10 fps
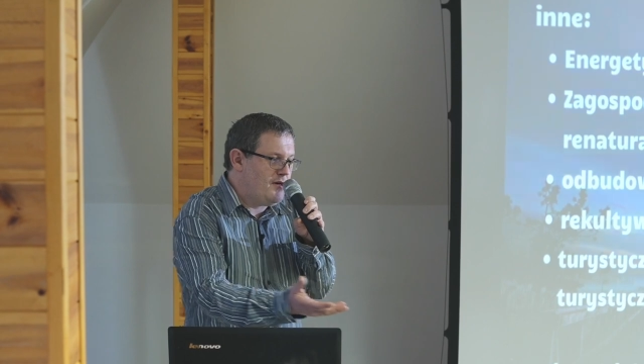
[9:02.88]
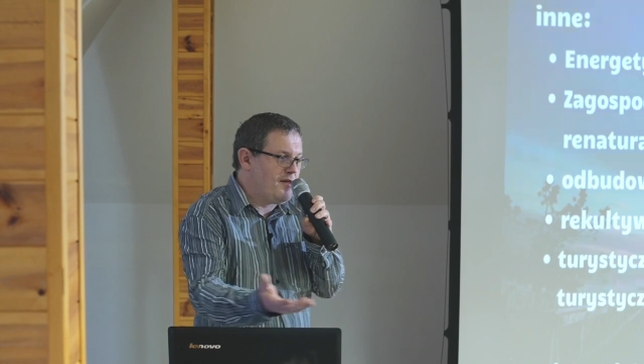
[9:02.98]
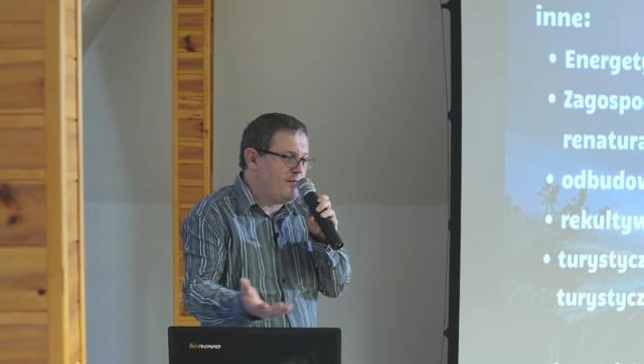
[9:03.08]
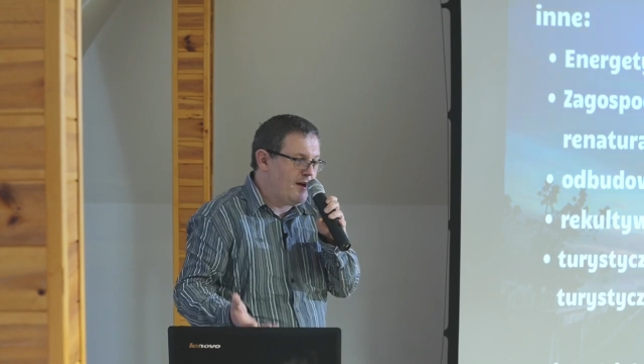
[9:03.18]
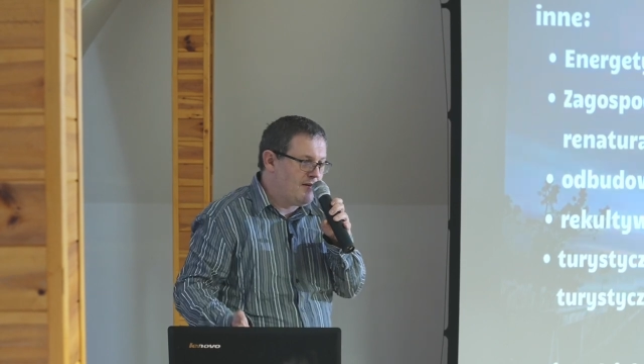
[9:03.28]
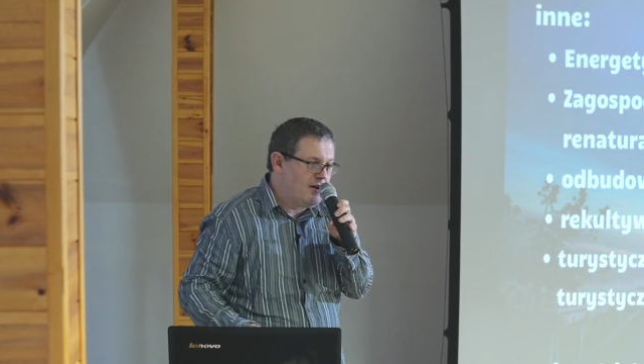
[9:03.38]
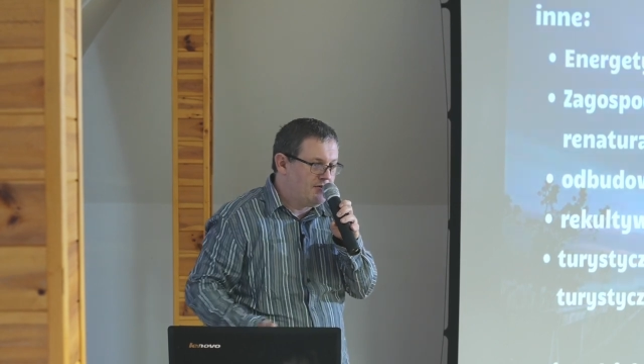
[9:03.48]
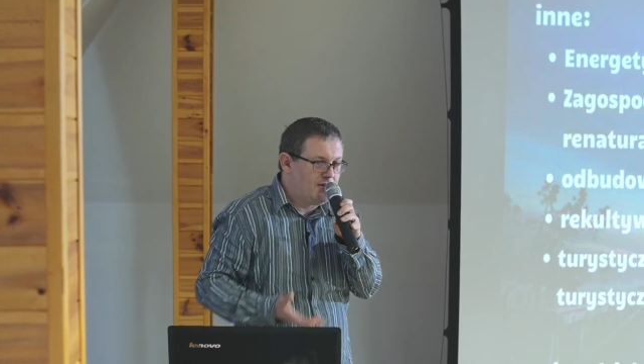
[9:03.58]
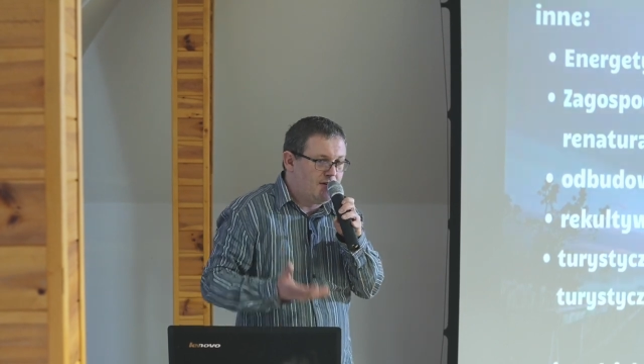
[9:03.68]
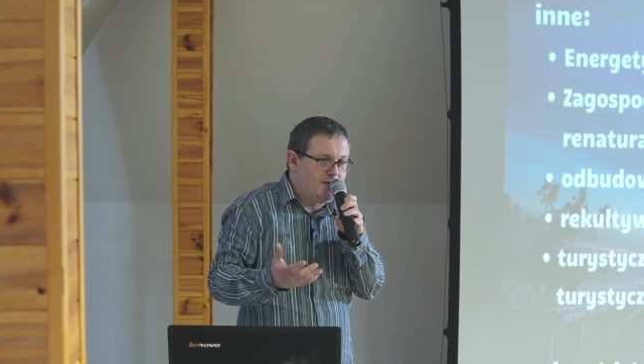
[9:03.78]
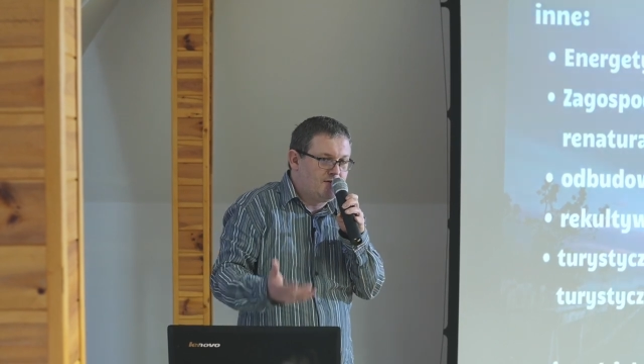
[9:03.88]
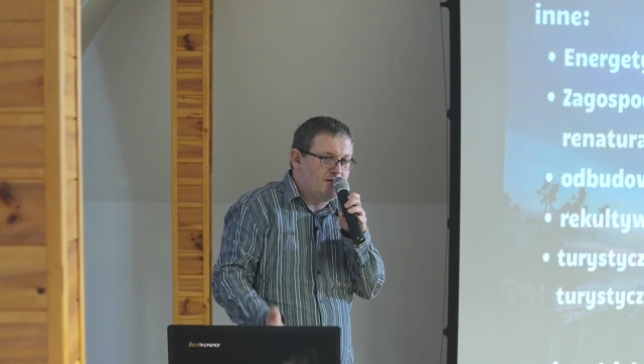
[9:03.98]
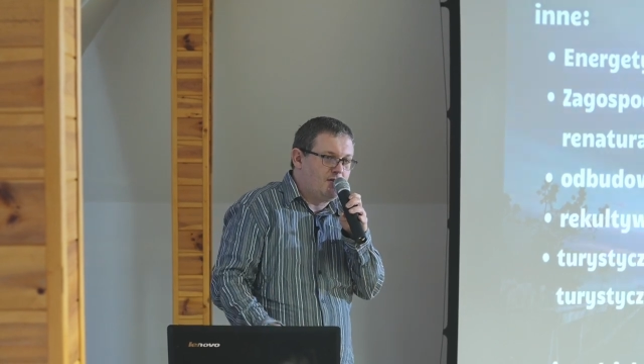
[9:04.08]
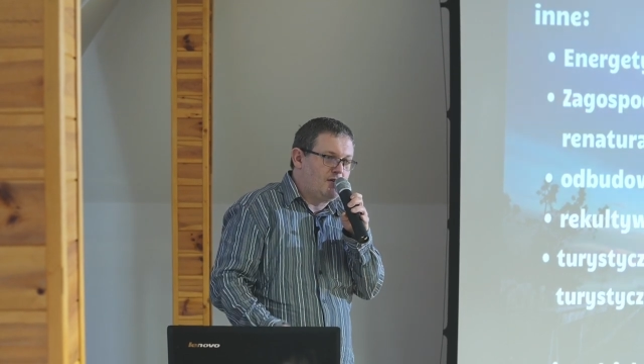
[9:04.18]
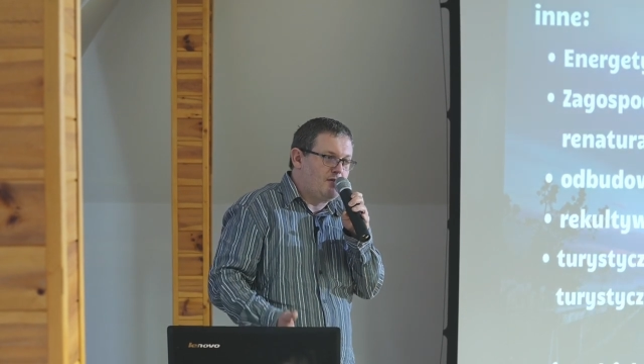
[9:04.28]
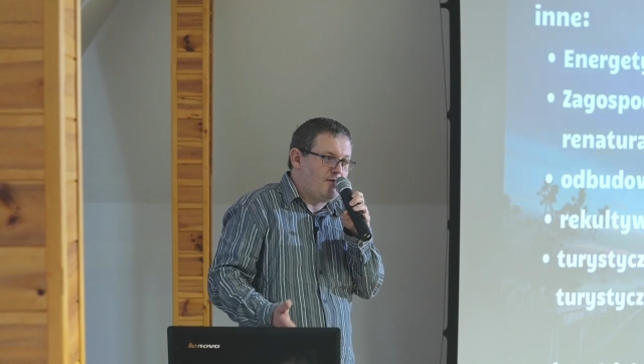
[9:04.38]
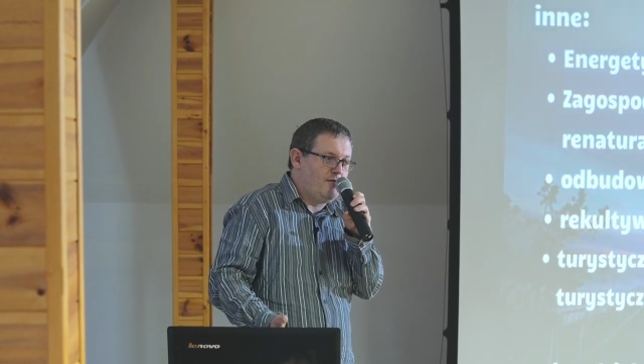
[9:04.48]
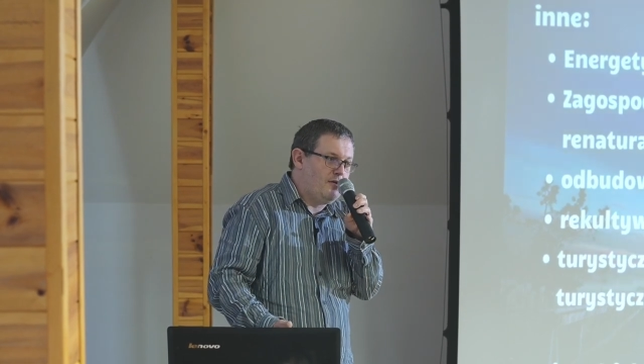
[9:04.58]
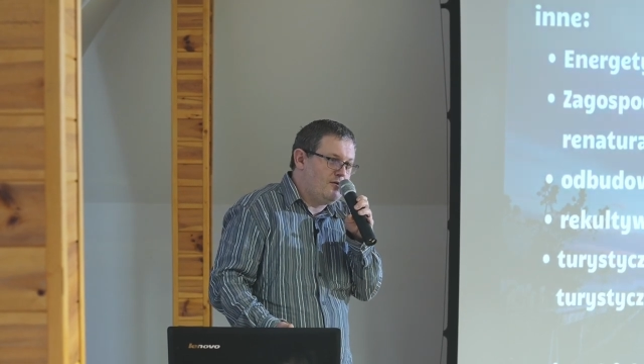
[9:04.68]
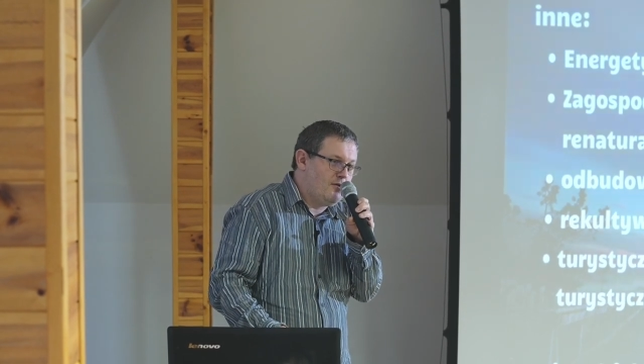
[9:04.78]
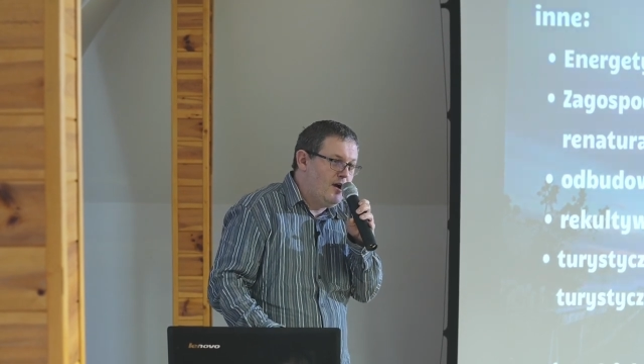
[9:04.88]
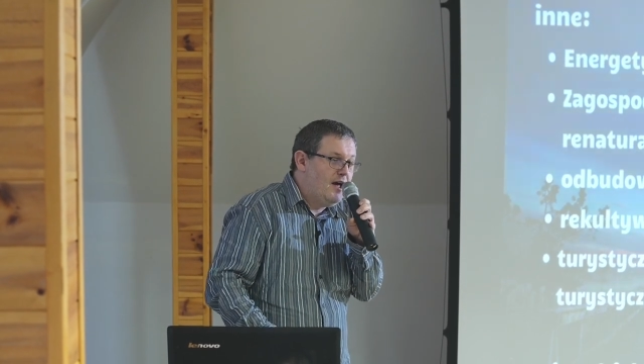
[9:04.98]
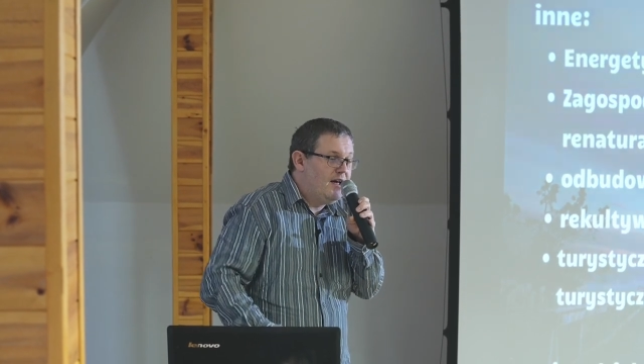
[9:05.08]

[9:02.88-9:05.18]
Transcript: miejsca pracy, alternatywne drogi rozwoju,